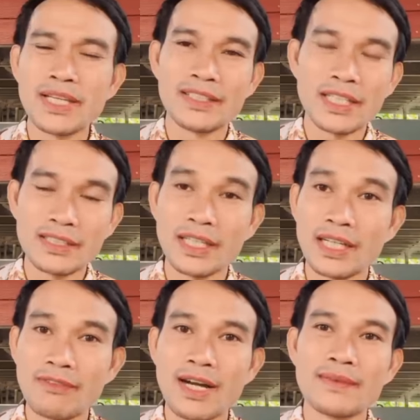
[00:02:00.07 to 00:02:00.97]
เห็นชัดเจน
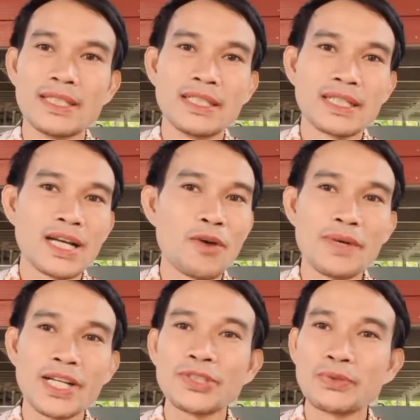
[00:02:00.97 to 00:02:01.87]
เลยว่า เขา
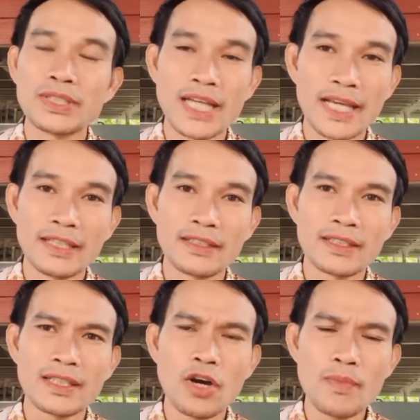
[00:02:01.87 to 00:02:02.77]
ไม่ได้สนใจ
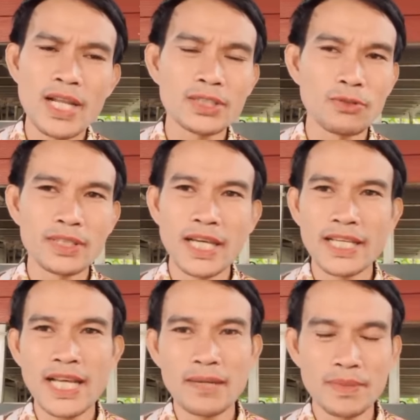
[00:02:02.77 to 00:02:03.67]
เขาไม่ได้สนใจ
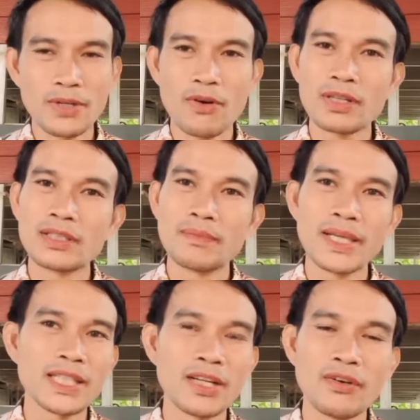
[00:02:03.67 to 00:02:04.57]
ญาติพี่น้องเลยแม้
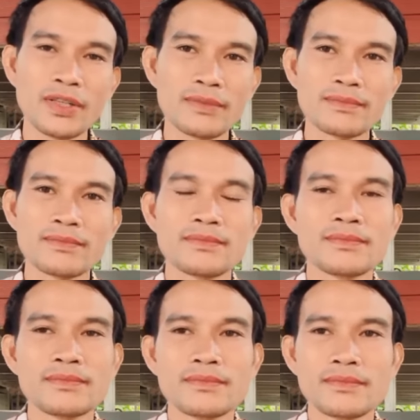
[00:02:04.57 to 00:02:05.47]
แต่น้อย
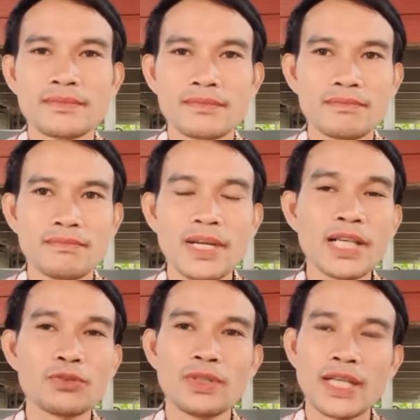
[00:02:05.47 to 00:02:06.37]
ไม่
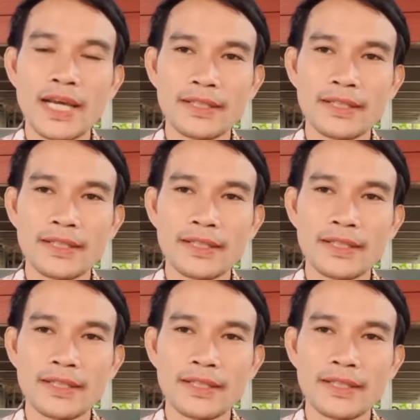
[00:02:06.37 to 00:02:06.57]
ได้สนใจ